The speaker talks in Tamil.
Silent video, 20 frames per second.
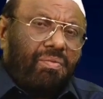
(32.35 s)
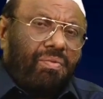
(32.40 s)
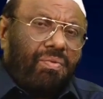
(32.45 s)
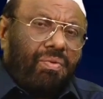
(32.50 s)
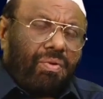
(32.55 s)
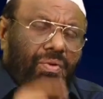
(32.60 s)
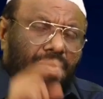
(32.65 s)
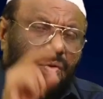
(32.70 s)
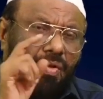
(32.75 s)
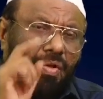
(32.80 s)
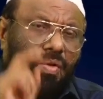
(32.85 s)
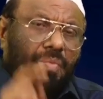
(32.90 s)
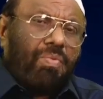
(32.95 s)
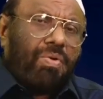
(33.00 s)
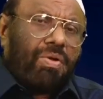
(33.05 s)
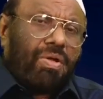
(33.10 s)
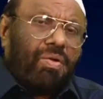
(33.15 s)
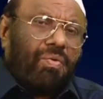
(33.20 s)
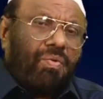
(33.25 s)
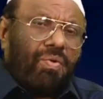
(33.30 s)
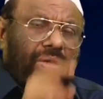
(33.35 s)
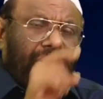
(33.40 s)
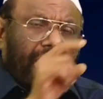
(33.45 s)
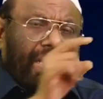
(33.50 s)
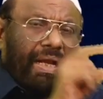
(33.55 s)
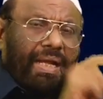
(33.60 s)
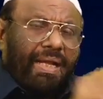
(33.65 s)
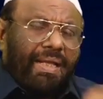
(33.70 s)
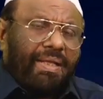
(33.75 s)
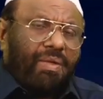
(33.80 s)
ஒரு நோன்புக்கு ஒரு
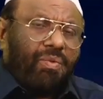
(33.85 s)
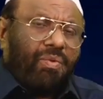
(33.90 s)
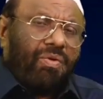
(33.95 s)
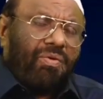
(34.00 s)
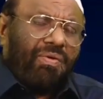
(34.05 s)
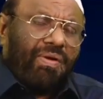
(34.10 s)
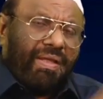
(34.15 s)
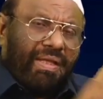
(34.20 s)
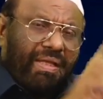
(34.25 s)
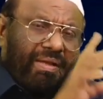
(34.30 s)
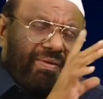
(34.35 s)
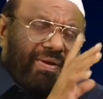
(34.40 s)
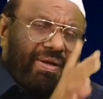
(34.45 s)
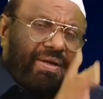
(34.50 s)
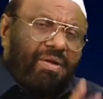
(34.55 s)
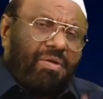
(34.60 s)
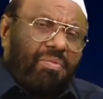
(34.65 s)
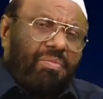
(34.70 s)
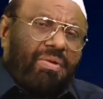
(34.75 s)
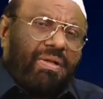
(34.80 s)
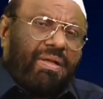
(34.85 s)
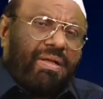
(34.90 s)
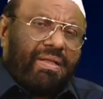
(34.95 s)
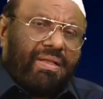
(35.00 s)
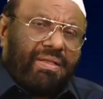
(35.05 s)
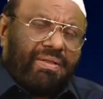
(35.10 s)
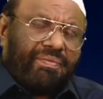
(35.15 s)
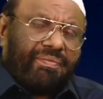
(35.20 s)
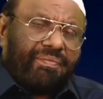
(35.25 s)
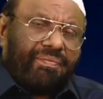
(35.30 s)
ஏழைக்கு உணவளிக்க வேண்டும்னு
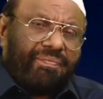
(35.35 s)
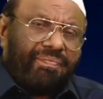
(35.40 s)
இருக்குது